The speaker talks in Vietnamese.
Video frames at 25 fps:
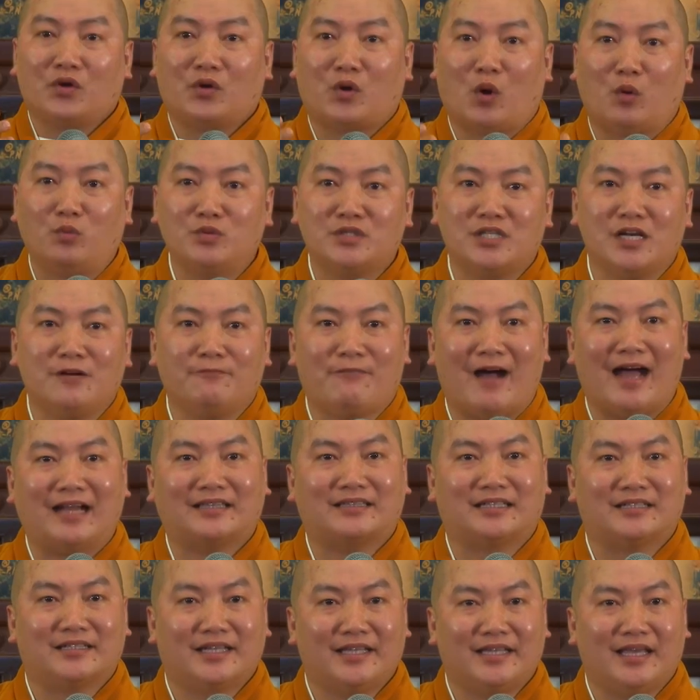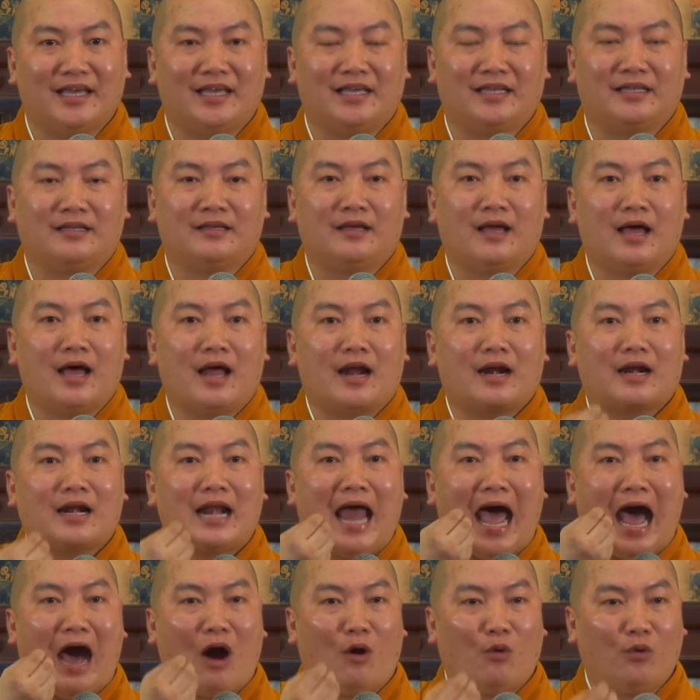cũng xuất phát từ cái gì?
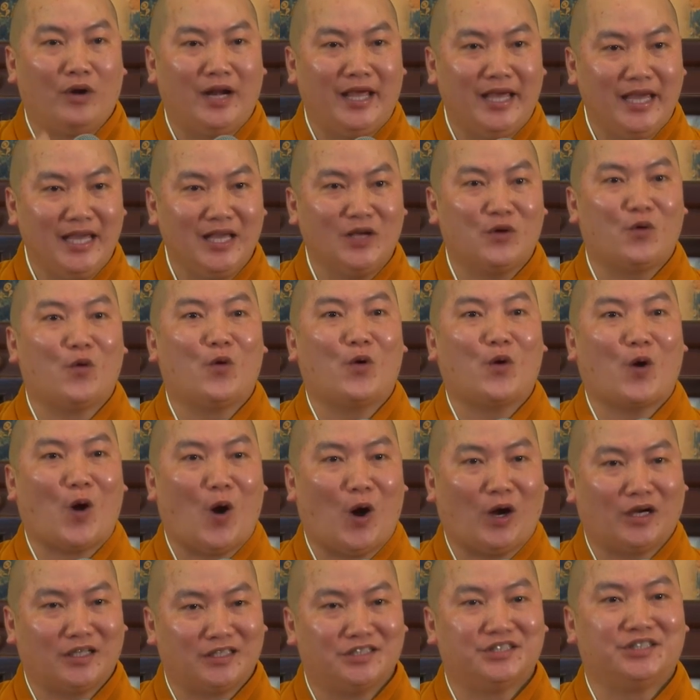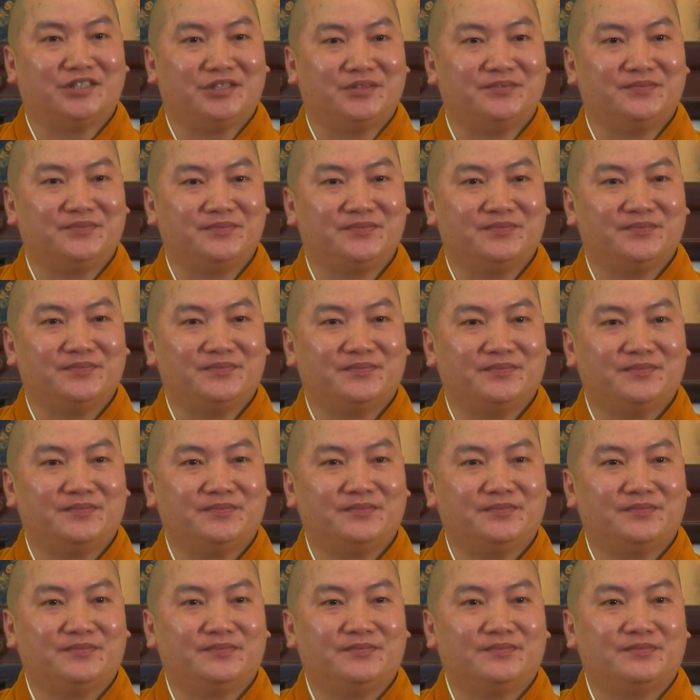Đạo lý của con người.
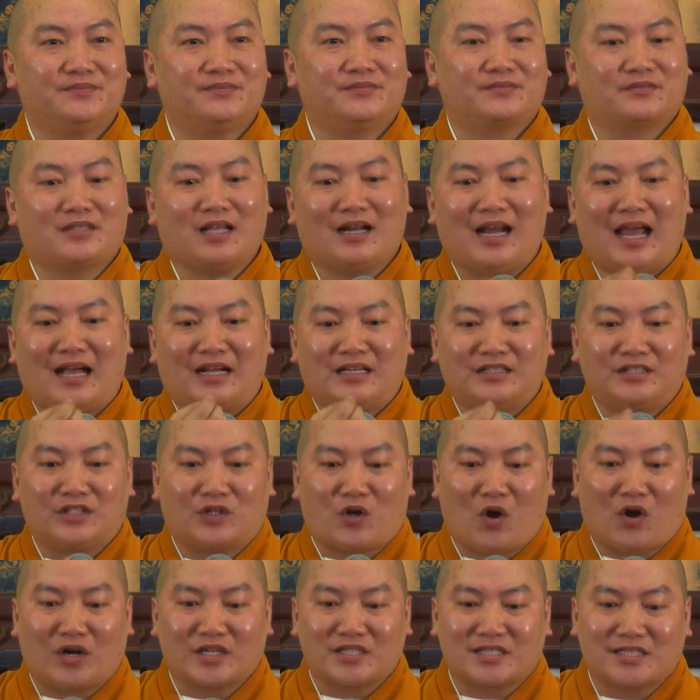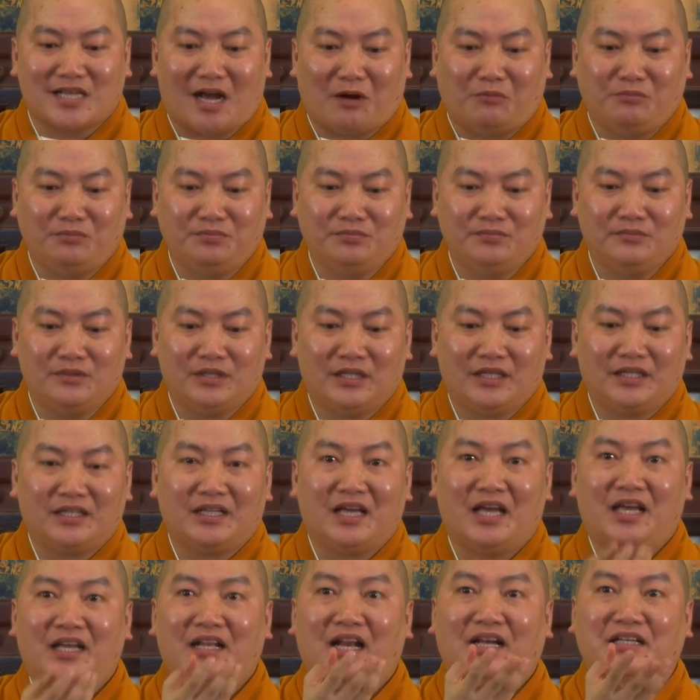Tức là người còn sống
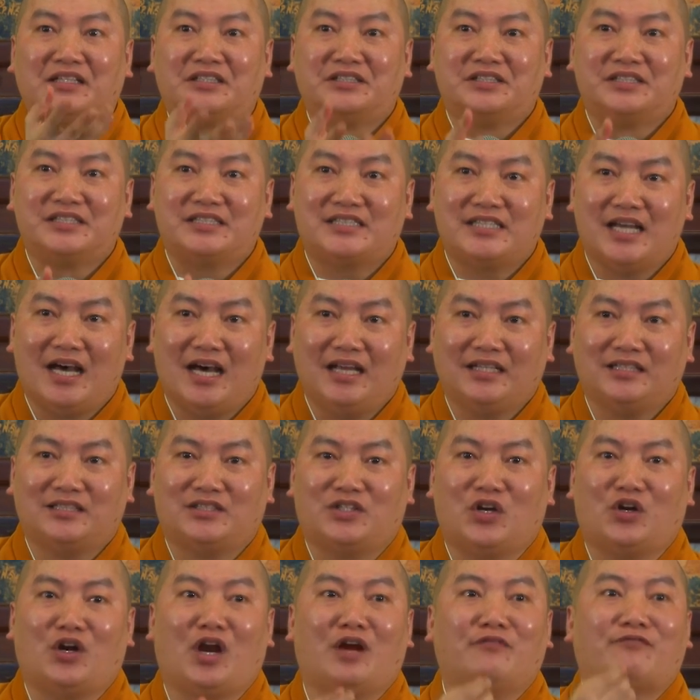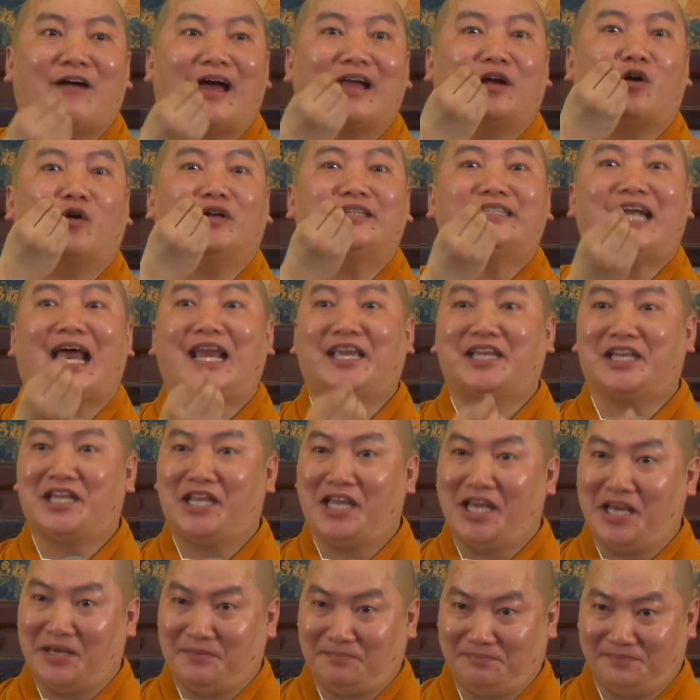nghĩ đến người chết, cho nên phải có trách
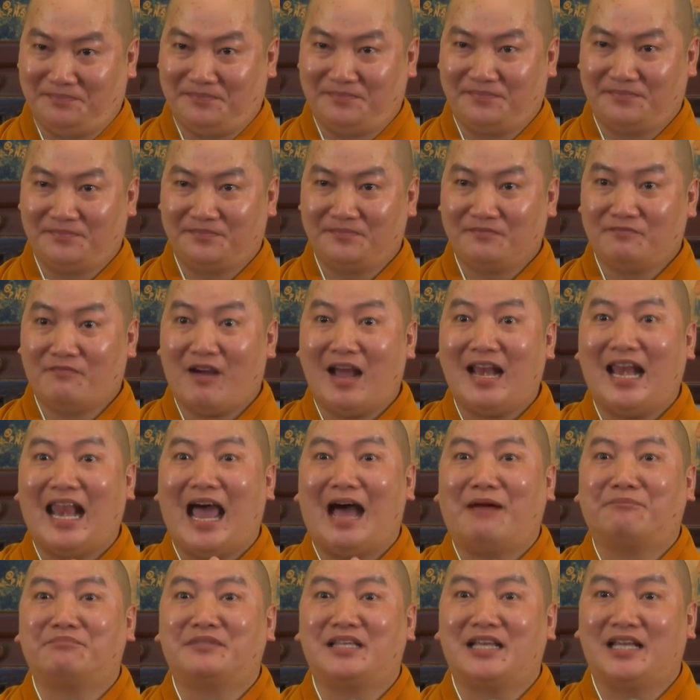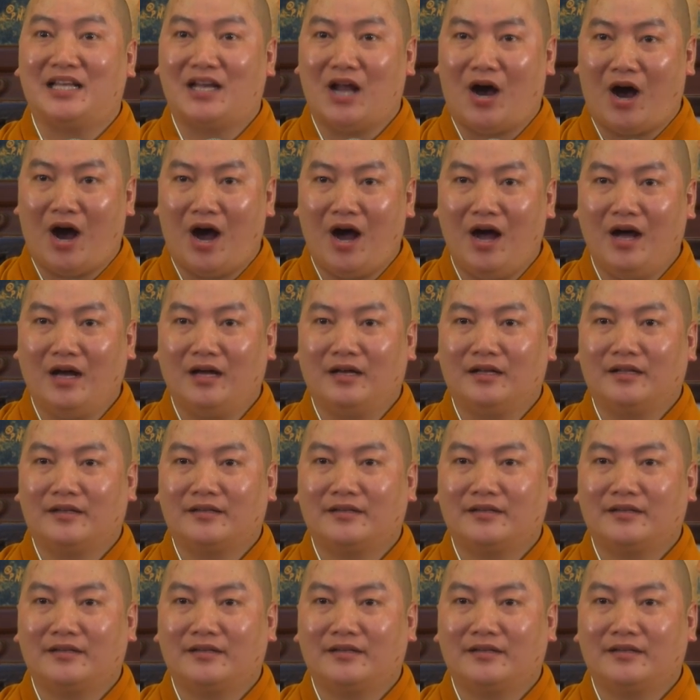nhiệm, phải làm gì đó